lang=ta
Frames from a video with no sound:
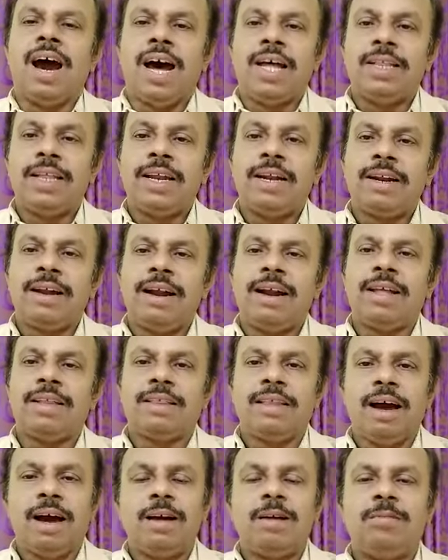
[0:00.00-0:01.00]
அதற்கான
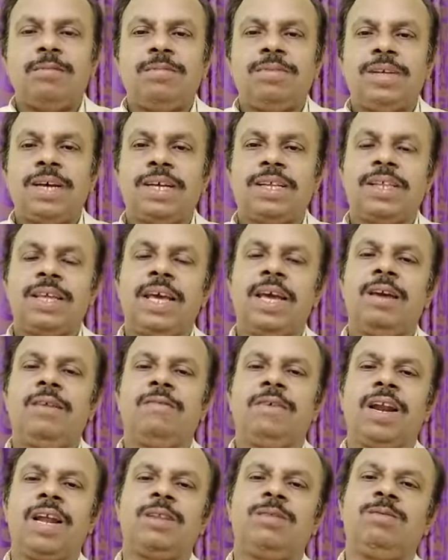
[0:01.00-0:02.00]
தாங்கும் சக்தியை
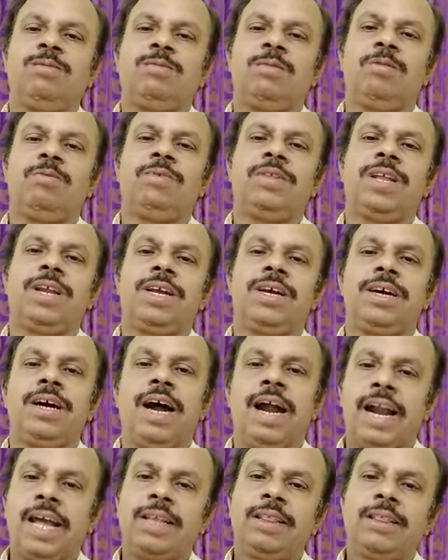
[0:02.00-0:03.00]
வளர்த்து கொள்வதற்கு
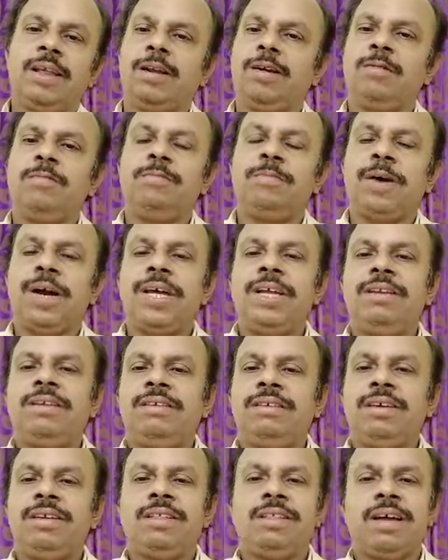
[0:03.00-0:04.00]
அனைத்திற்கும்
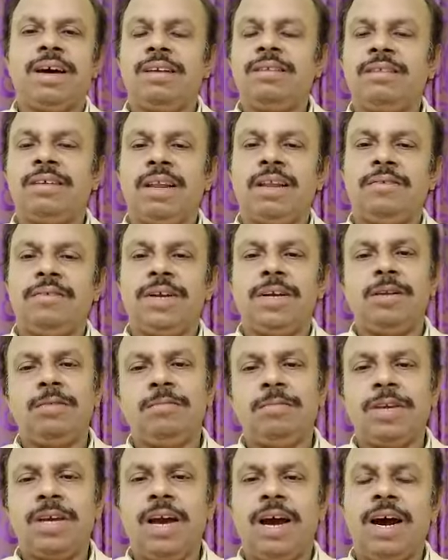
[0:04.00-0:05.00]
பயிற்சி தான் செல்ல
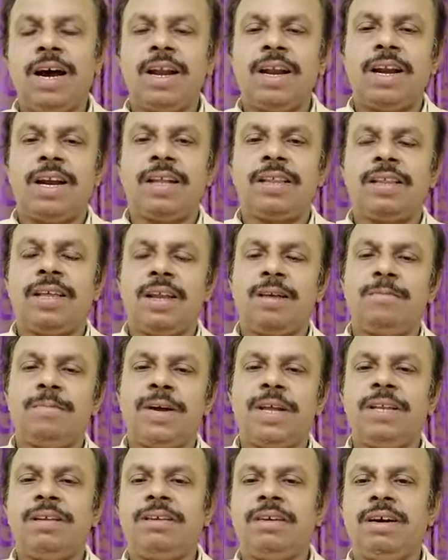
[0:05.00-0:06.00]
வேண்டும் யார் நடத்துகிற
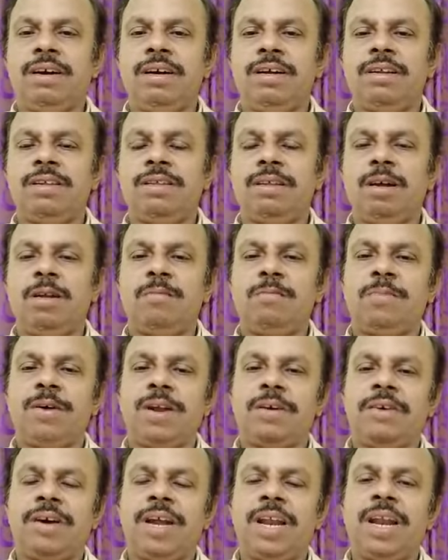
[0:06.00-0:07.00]
பயிற்சியாக இருந்தாலும்
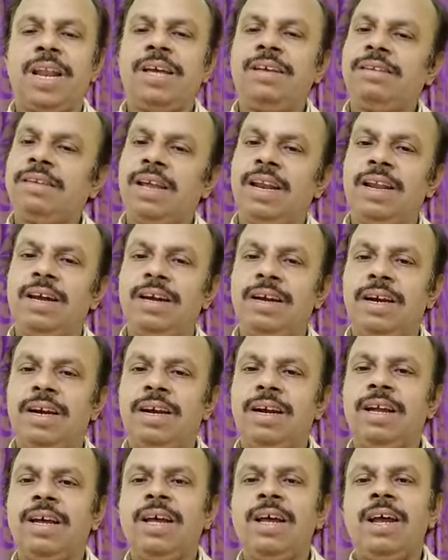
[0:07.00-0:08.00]
பரவாயில்லை
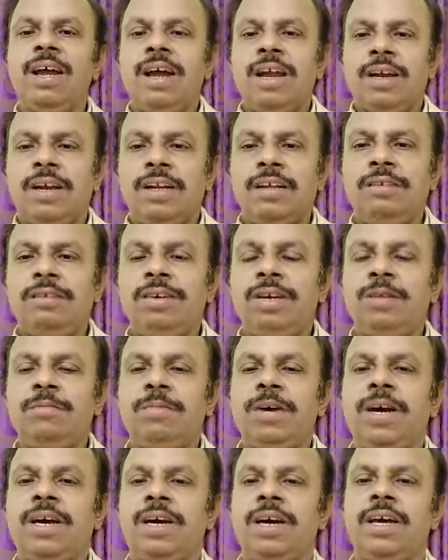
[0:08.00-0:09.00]
செல்லுங்கள்
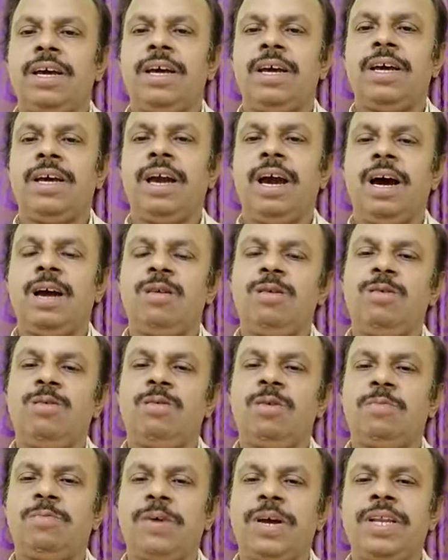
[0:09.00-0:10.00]
நிச்சயமாக யாரோ
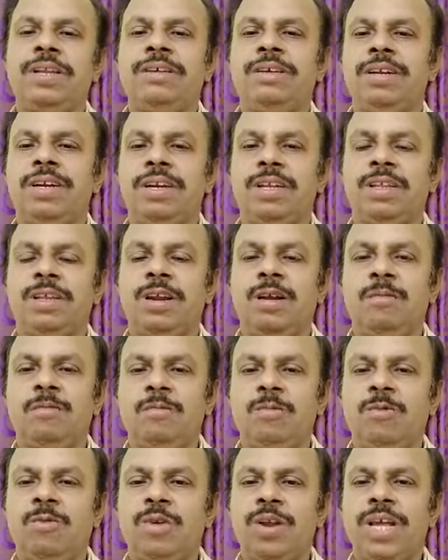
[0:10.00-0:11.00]
ஒரு பயிற்சி
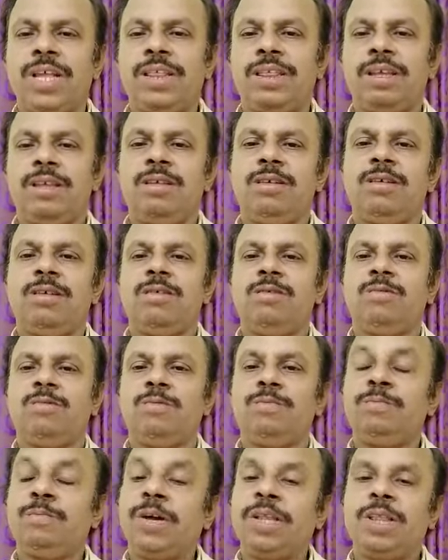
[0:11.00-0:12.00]
நடத்தினாலும் குறைந்தது
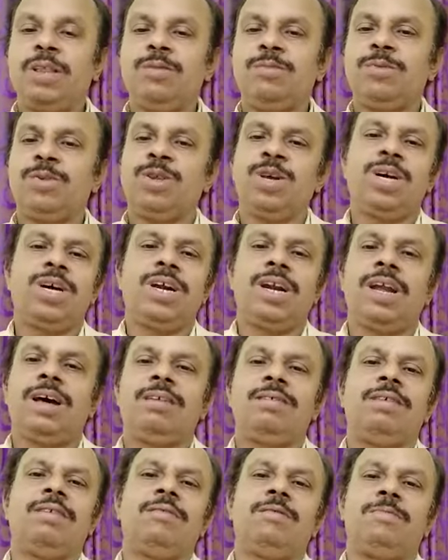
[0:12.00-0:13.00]
பத்து
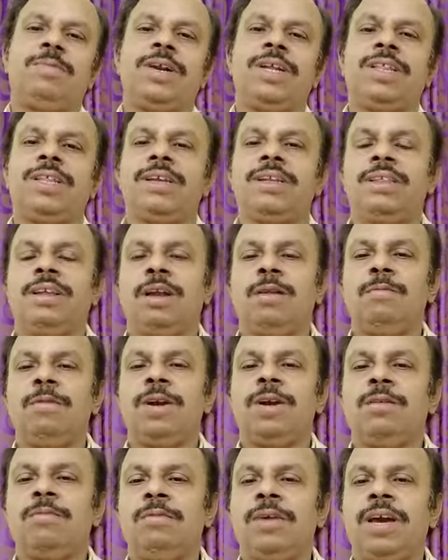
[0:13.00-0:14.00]
புத்தகங்களாவது அவர் படித்திருந்தால்
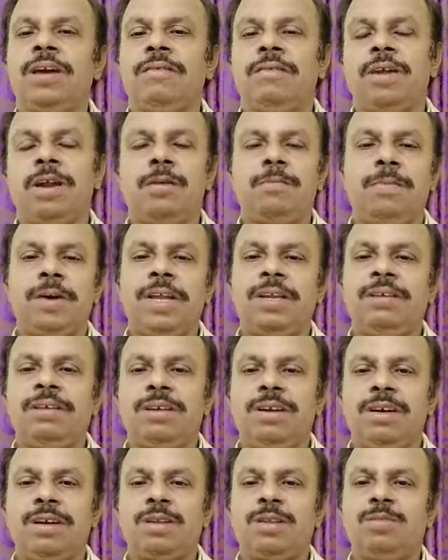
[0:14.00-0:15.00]
மட்டுமே அவரால்
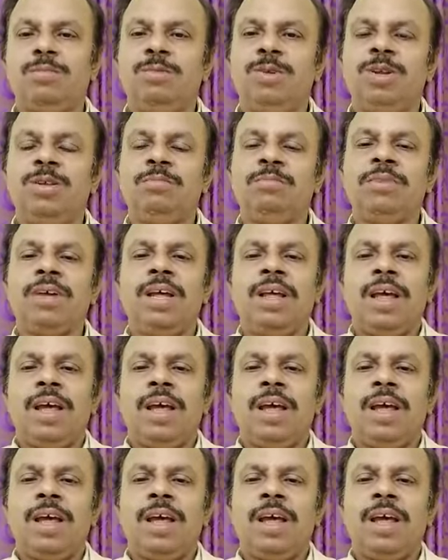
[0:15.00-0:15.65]
பயிற்சி நடத்த முடியும்